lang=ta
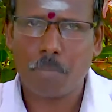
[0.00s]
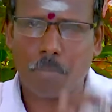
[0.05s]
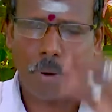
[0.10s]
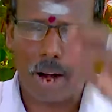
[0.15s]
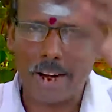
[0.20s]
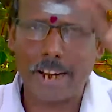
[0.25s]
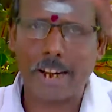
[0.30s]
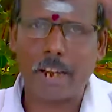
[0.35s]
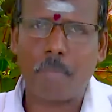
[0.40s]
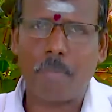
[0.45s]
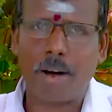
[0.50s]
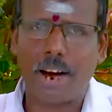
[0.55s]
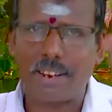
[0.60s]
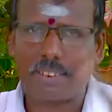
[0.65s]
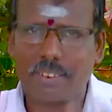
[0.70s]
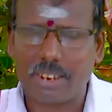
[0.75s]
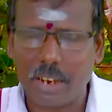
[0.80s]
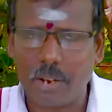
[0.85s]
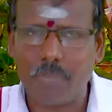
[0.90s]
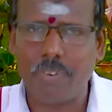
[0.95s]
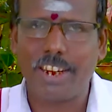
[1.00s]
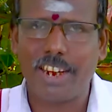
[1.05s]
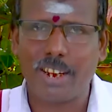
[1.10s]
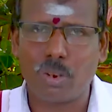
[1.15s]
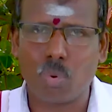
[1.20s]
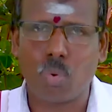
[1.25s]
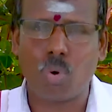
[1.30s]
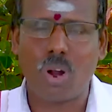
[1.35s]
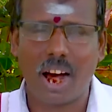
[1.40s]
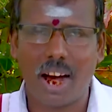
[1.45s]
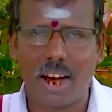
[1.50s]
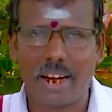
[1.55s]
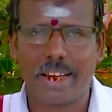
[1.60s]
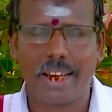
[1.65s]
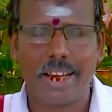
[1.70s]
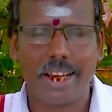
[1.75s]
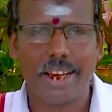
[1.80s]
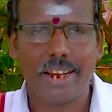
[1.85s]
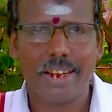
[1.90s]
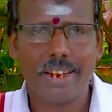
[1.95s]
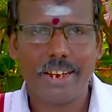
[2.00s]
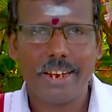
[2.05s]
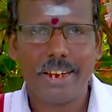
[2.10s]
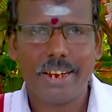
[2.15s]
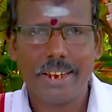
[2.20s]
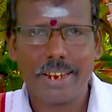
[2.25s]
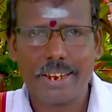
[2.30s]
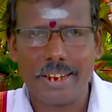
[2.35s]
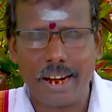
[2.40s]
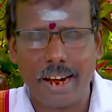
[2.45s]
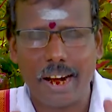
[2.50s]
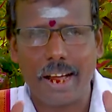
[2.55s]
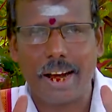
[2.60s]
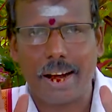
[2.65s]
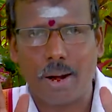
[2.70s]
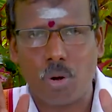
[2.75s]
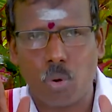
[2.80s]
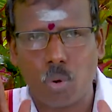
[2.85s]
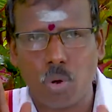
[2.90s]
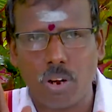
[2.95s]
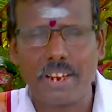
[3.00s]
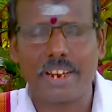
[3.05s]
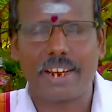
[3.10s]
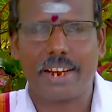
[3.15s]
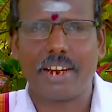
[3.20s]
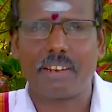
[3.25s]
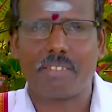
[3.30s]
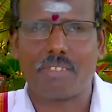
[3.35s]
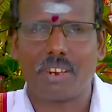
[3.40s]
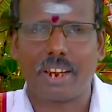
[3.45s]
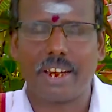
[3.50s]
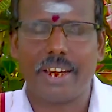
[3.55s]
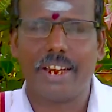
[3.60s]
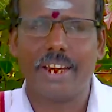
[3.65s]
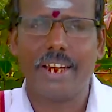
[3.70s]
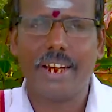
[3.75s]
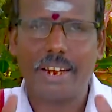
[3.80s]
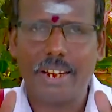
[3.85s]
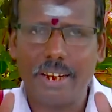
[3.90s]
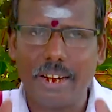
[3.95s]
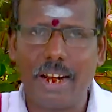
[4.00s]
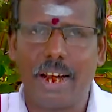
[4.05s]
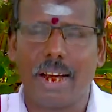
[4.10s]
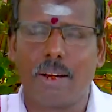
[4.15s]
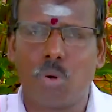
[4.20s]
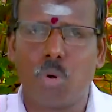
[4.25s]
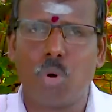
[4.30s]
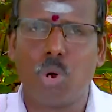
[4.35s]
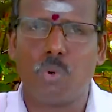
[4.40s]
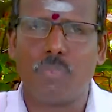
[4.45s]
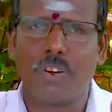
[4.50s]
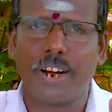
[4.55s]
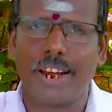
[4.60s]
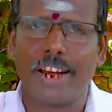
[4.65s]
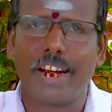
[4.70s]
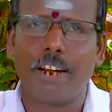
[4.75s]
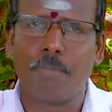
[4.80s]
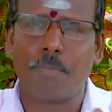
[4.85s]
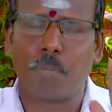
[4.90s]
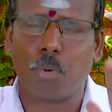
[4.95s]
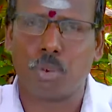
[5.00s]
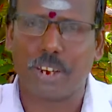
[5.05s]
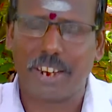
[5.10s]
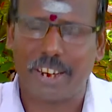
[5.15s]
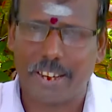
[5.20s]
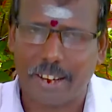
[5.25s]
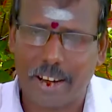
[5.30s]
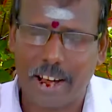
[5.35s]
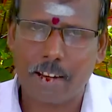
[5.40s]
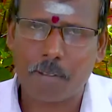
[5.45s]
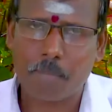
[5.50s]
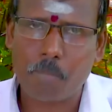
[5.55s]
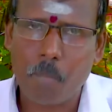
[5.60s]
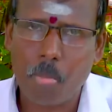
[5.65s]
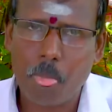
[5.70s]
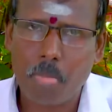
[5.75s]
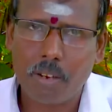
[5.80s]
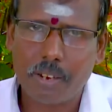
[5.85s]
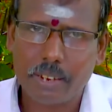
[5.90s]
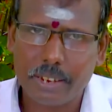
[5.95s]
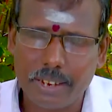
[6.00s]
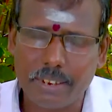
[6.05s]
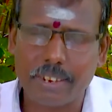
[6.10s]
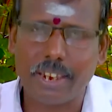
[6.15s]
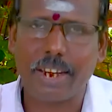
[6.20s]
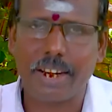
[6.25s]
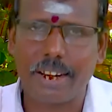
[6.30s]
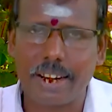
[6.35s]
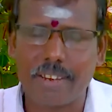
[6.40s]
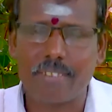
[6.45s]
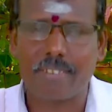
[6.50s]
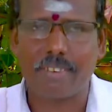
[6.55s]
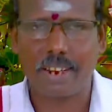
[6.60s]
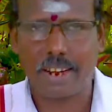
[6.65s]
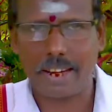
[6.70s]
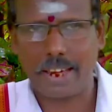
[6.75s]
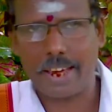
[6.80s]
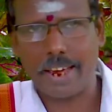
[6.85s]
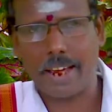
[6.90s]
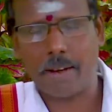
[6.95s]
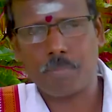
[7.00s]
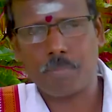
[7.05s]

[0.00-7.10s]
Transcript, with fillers: பாண்டிமா தேவியினூடாக இல்லற ஒழுக்கத்தை இளங்கோவடிகள் போதிக்கிறார் இந்த இடத்திலே